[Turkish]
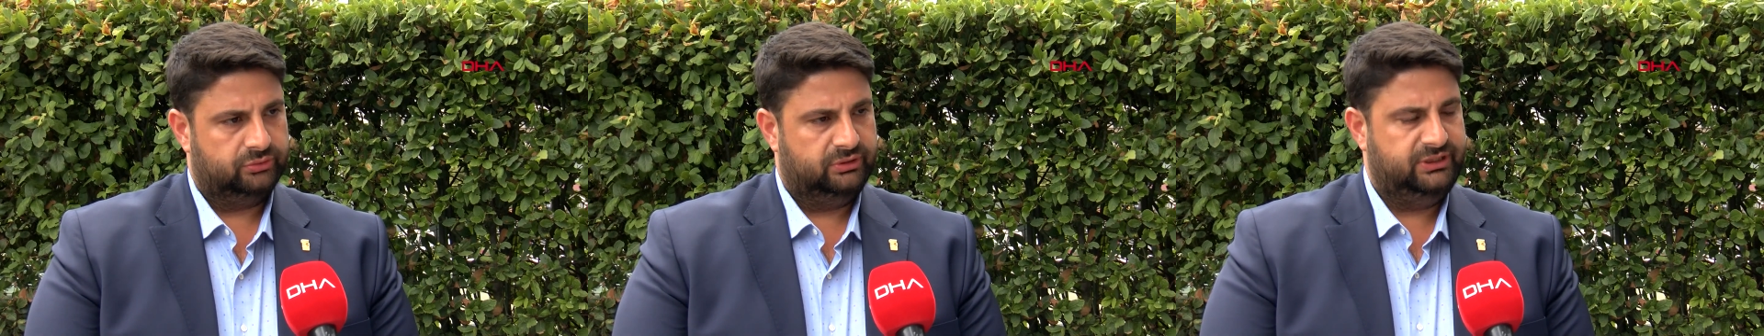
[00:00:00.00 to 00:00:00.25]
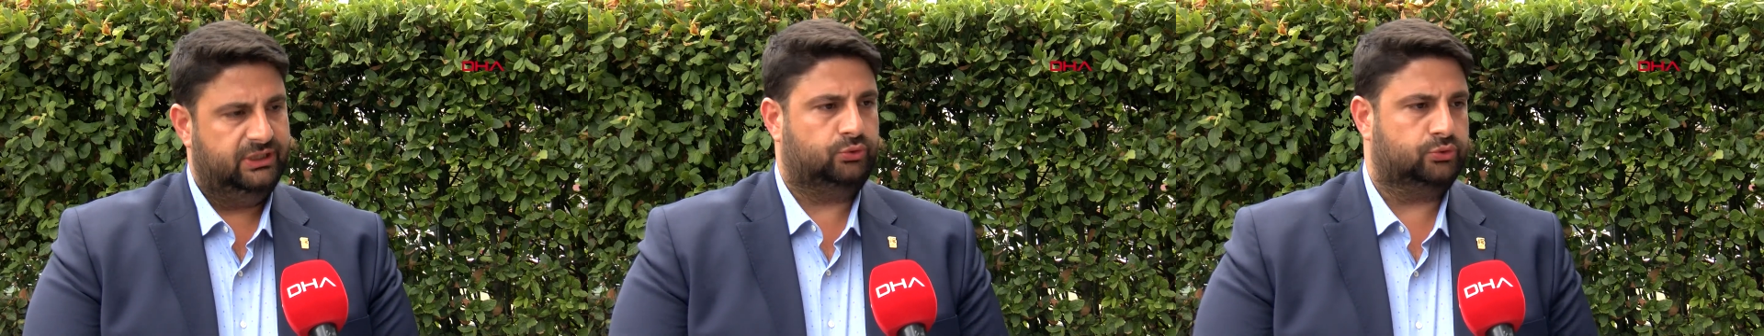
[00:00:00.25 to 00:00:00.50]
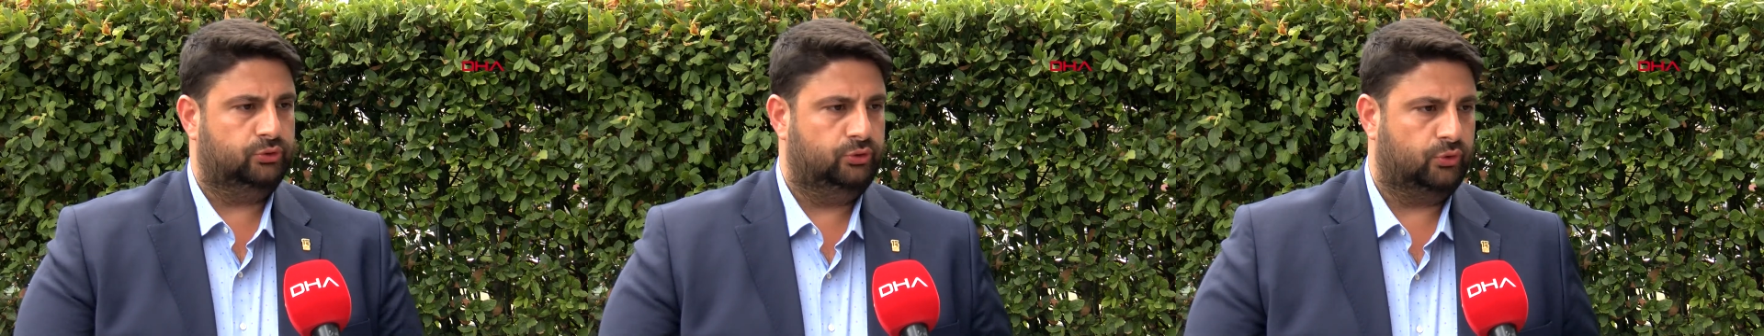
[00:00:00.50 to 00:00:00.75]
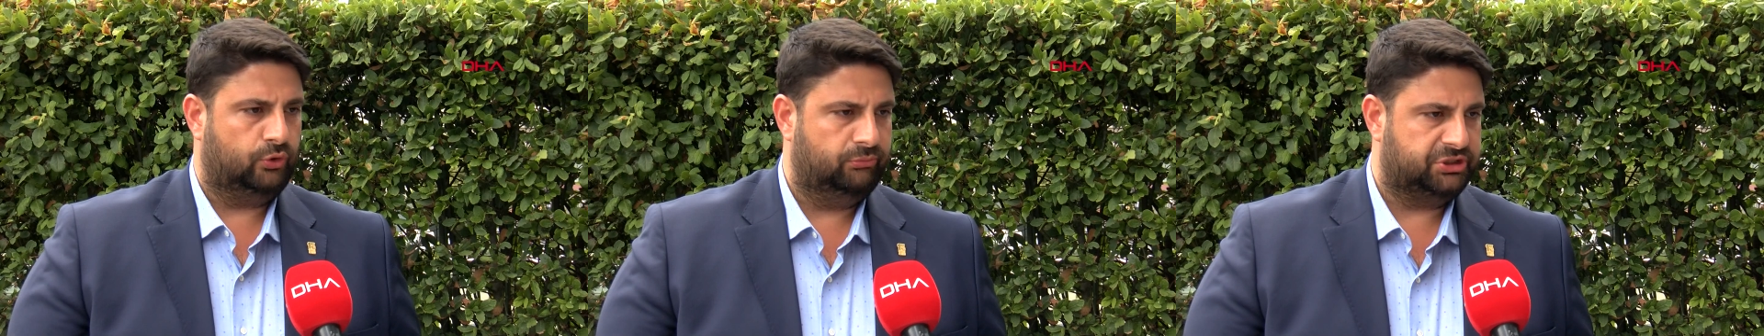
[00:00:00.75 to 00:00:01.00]
Niye
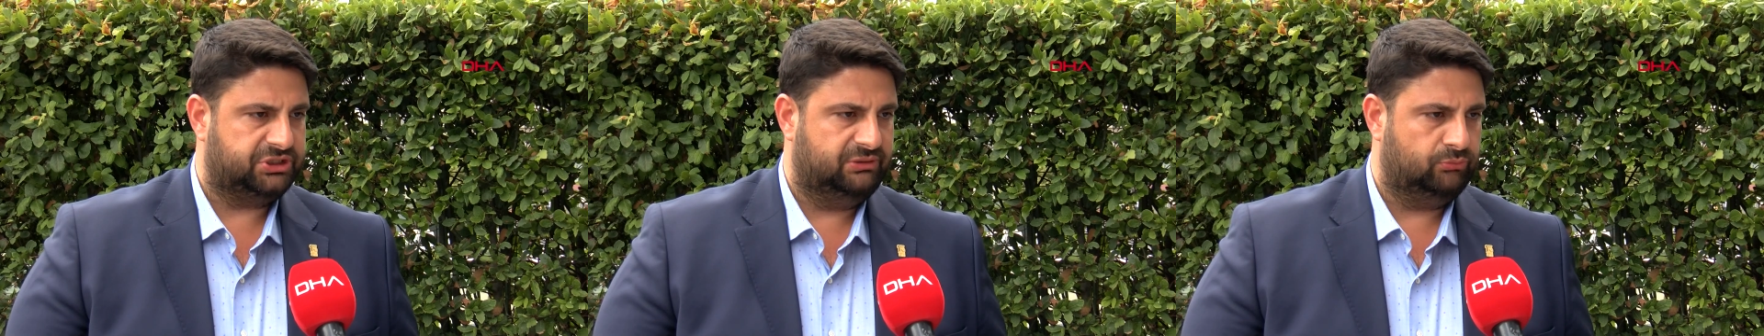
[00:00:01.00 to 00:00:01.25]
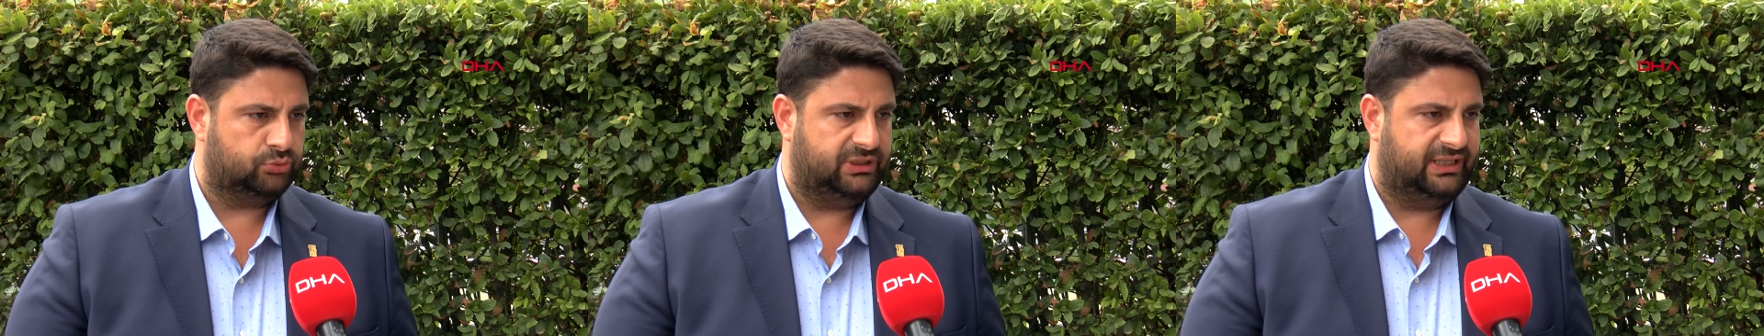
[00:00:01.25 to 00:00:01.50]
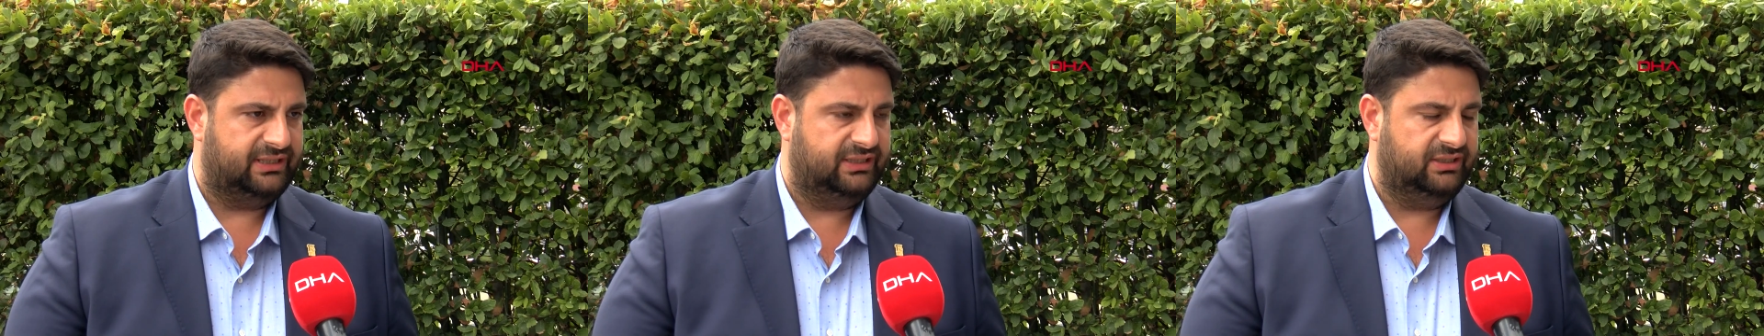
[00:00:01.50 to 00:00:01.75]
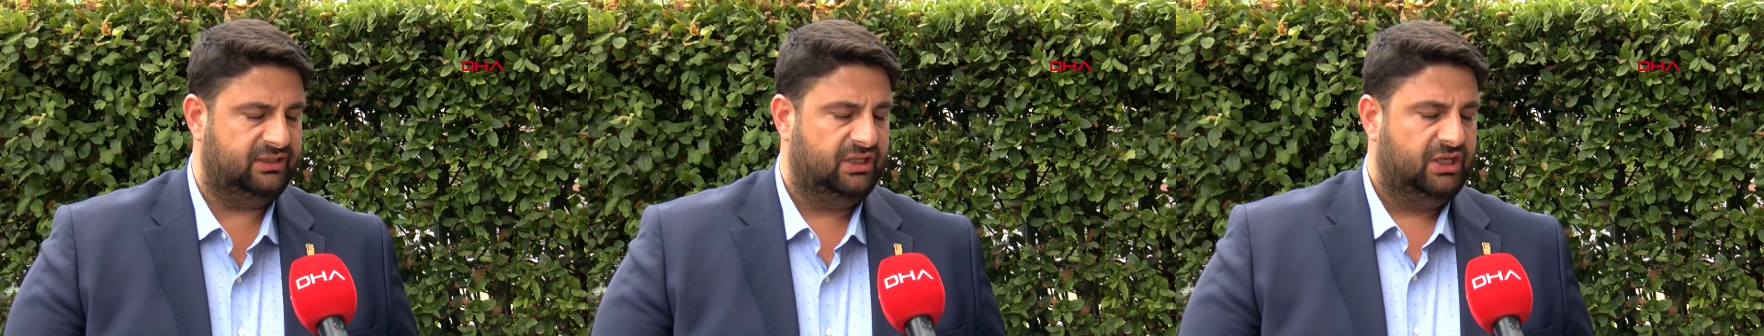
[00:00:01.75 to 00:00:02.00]
kuruluyor 15 Temmuz
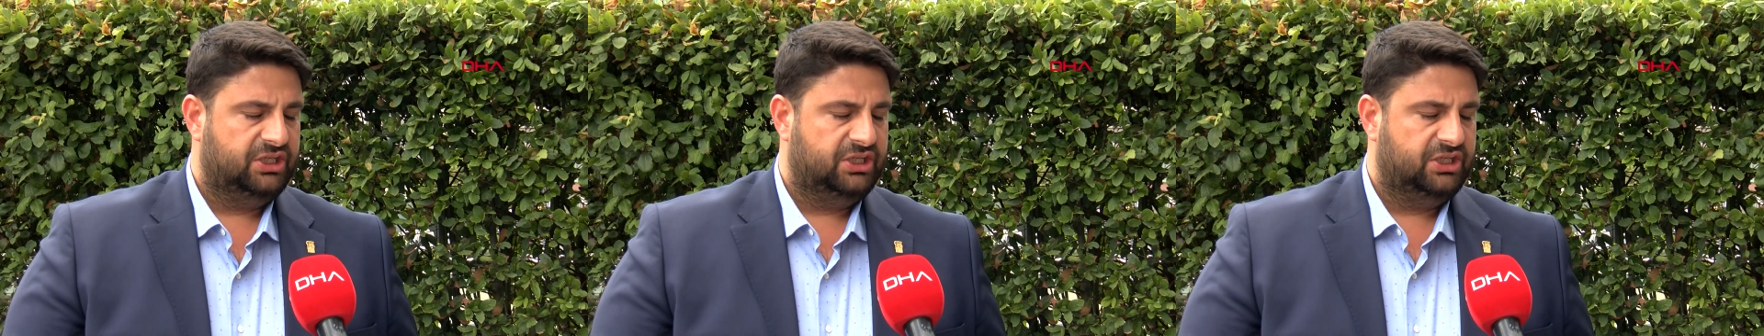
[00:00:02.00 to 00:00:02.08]
Derneği?